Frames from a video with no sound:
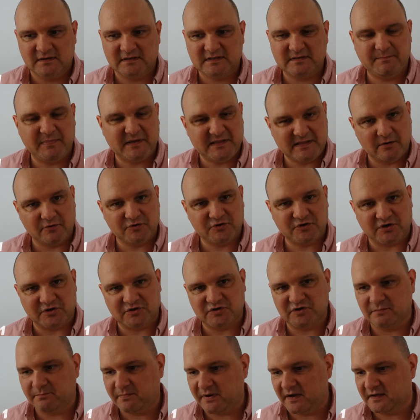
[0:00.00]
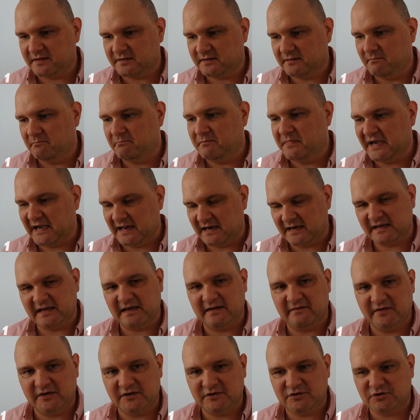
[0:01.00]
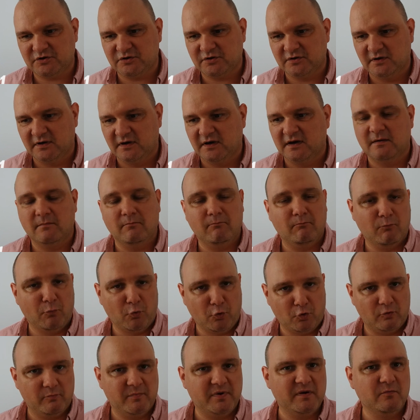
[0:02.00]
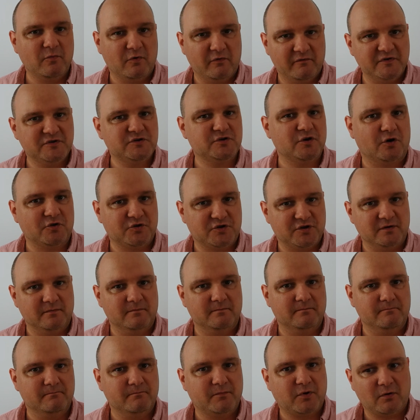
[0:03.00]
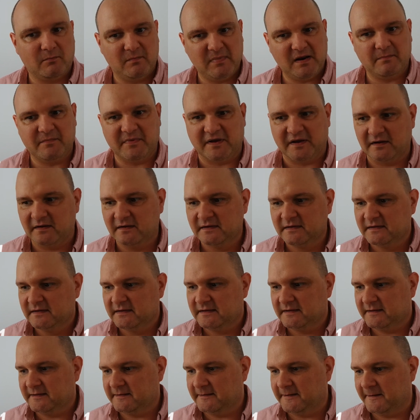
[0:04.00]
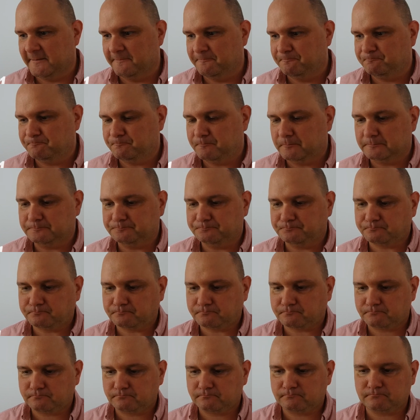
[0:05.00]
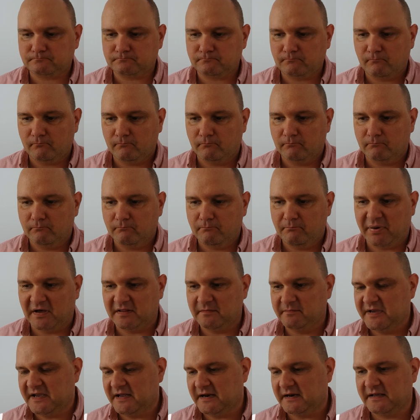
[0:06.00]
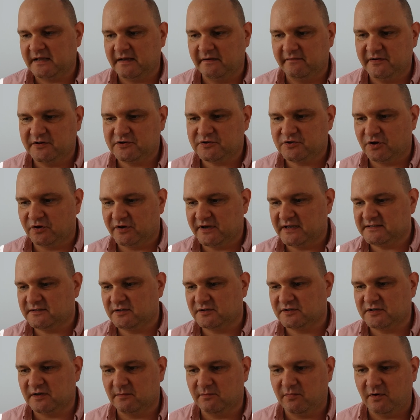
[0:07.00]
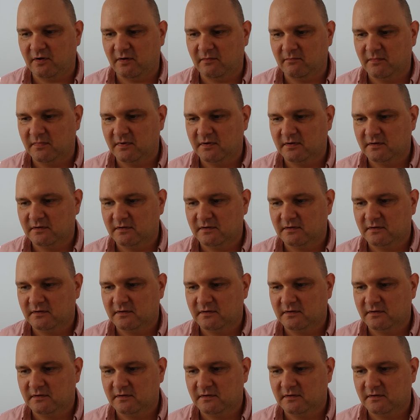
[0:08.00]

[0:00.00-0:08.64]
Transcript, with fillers: Spytał się, czy pan Michalkiewicz mógłby mówić o tym problemie. E, pan Michalkiewicz no, jest osobą,